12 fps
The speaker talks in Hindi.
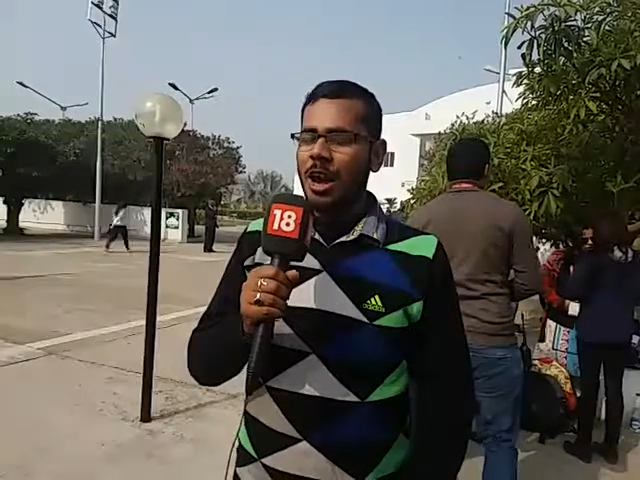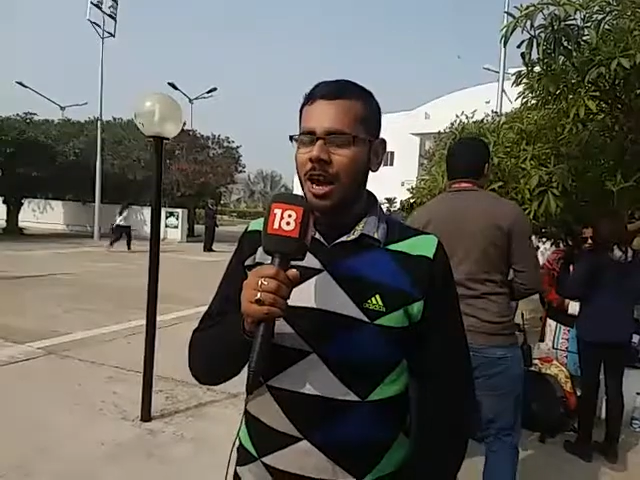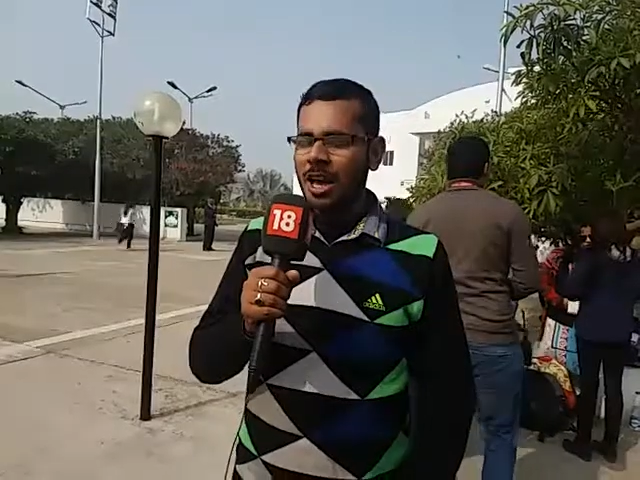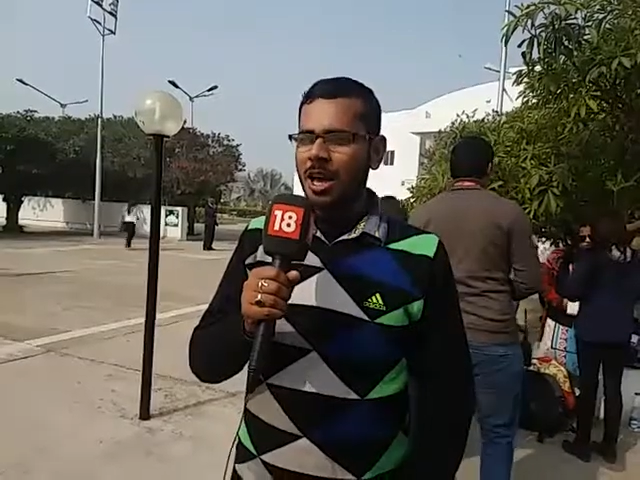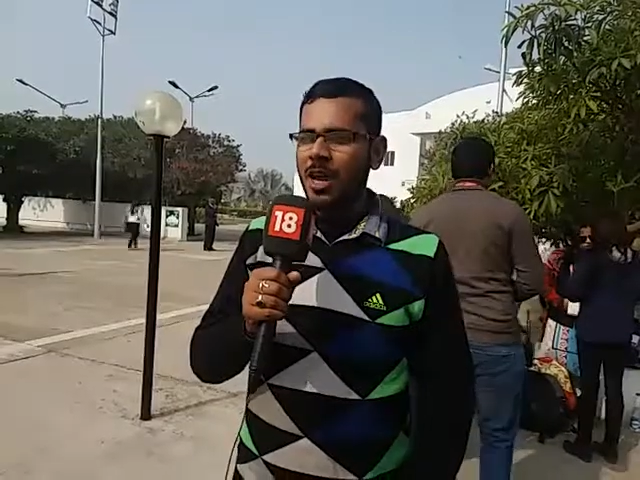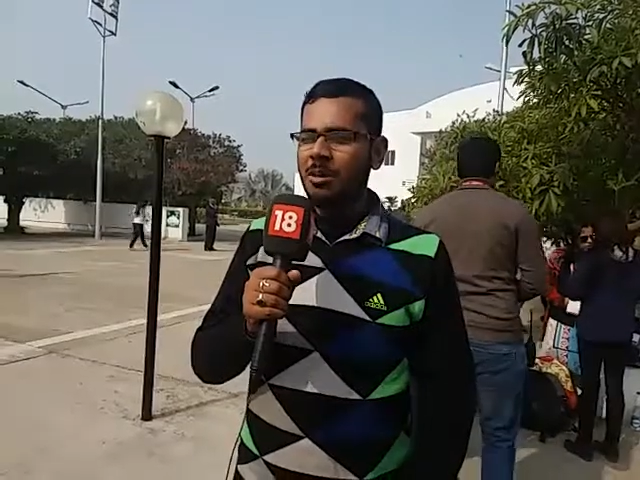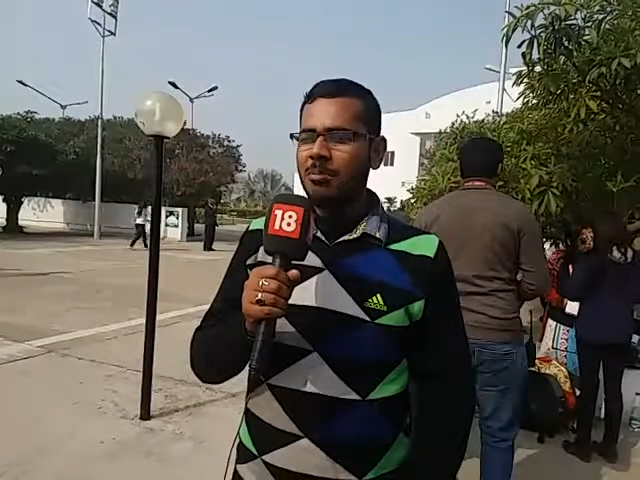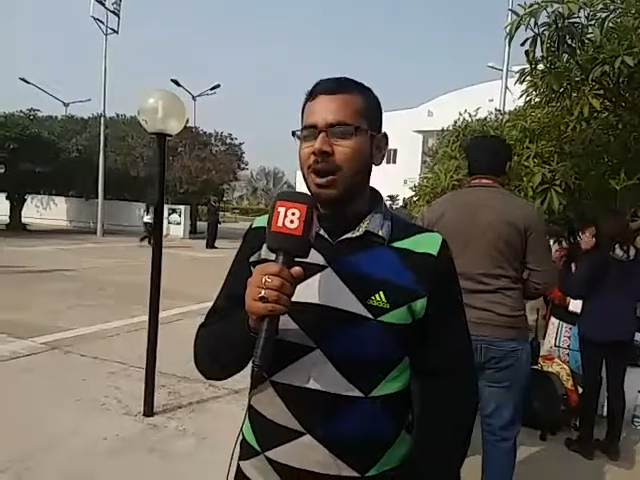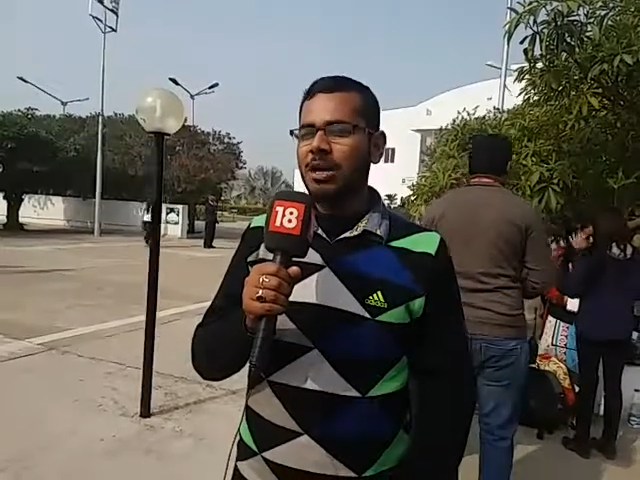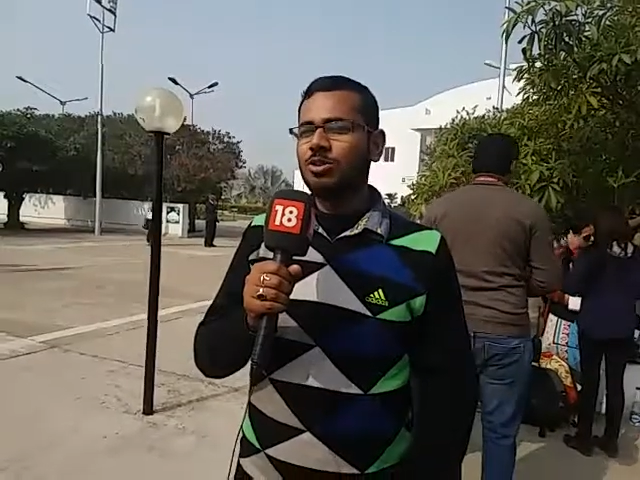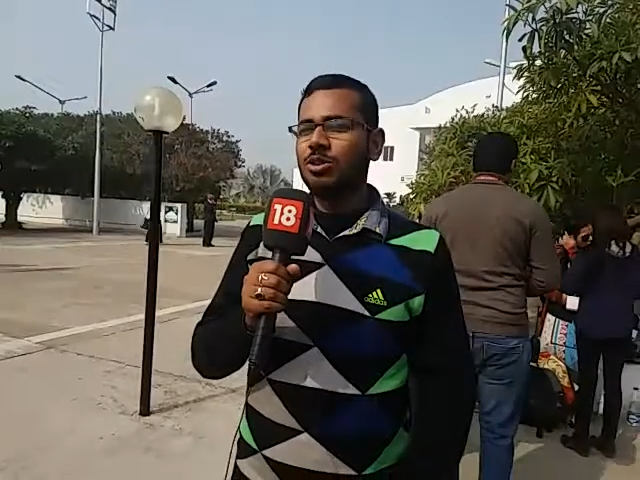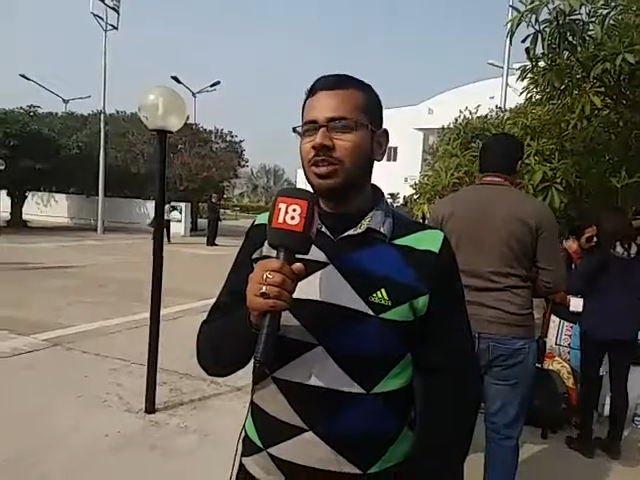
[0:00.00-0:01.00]
लेकिन
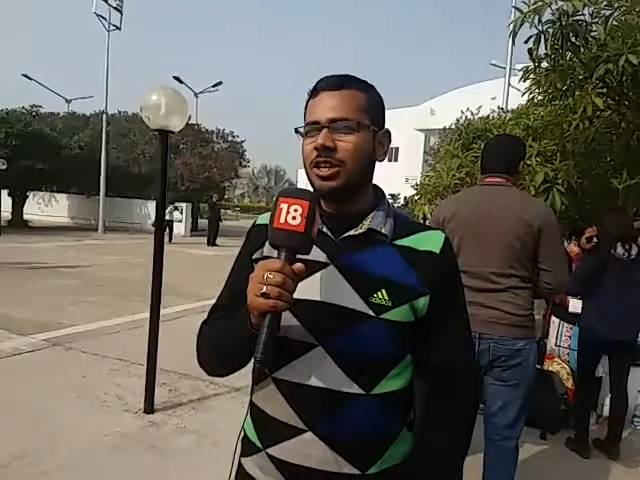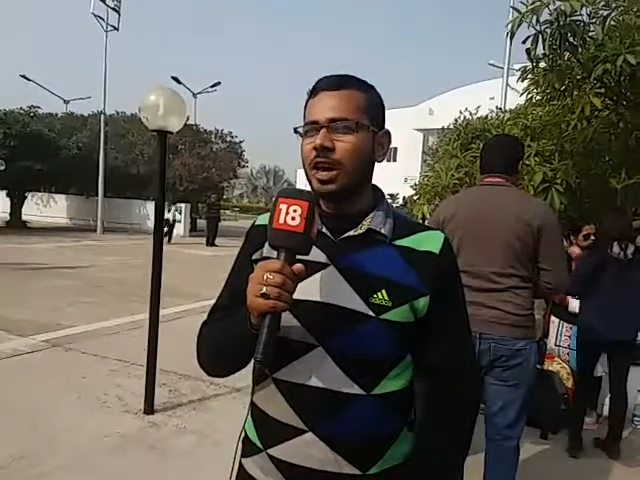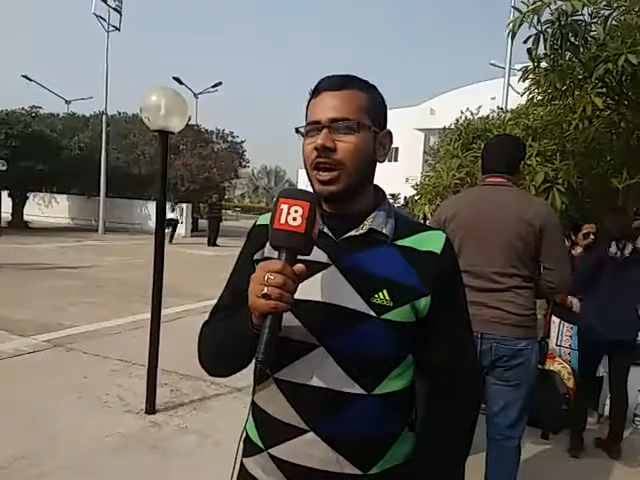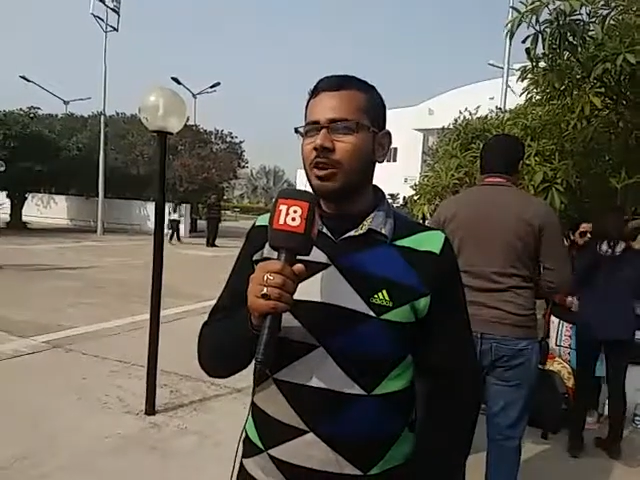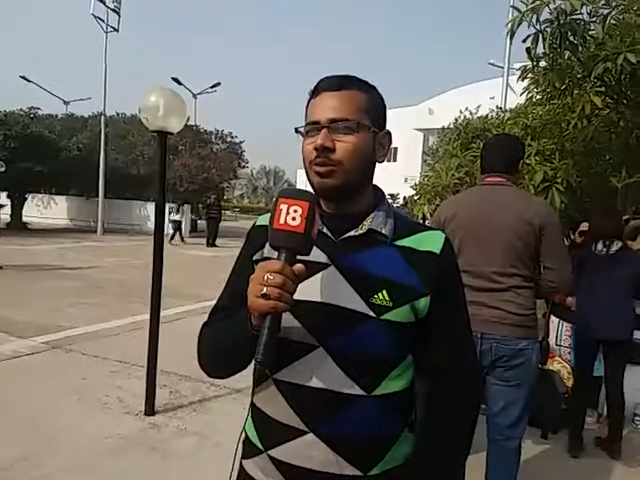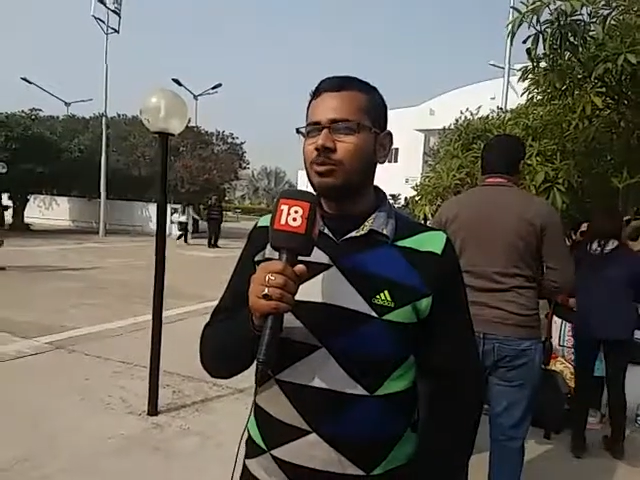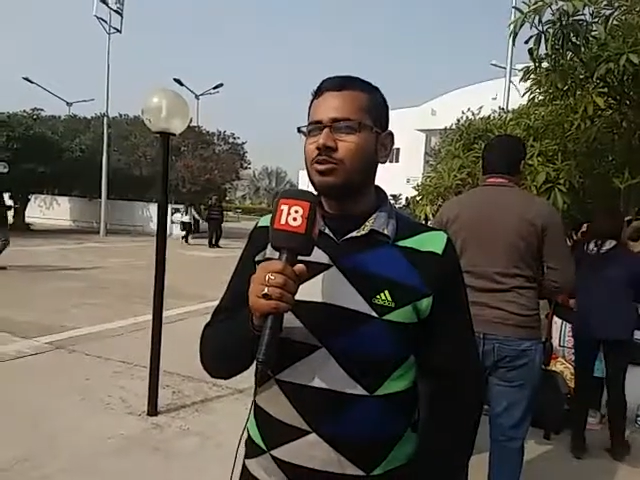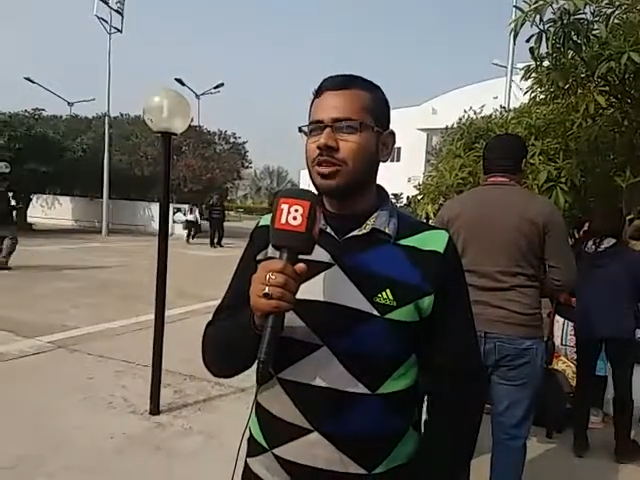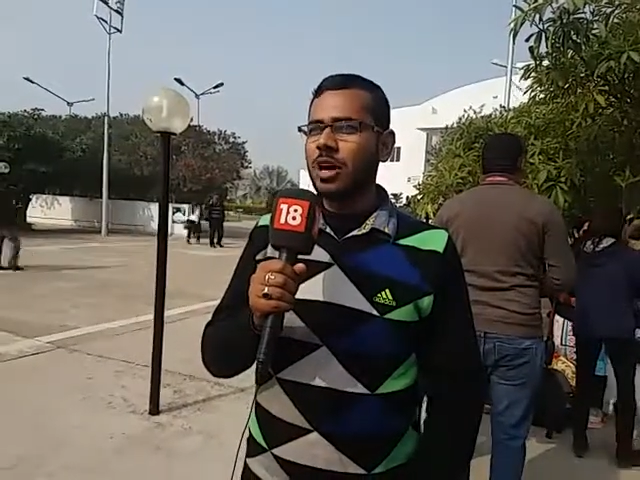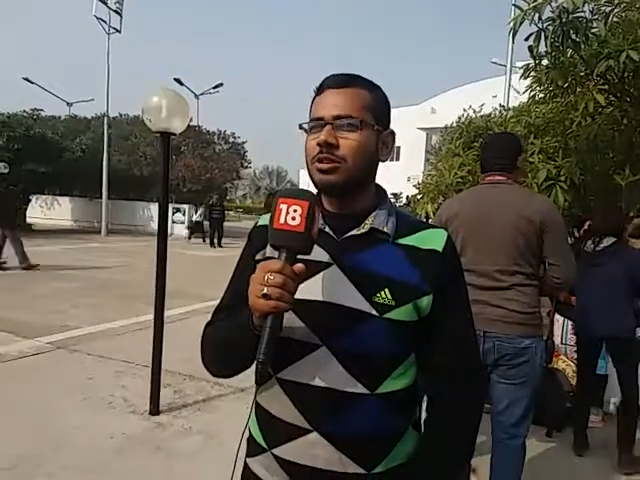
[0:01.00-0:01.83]
बात होती है उस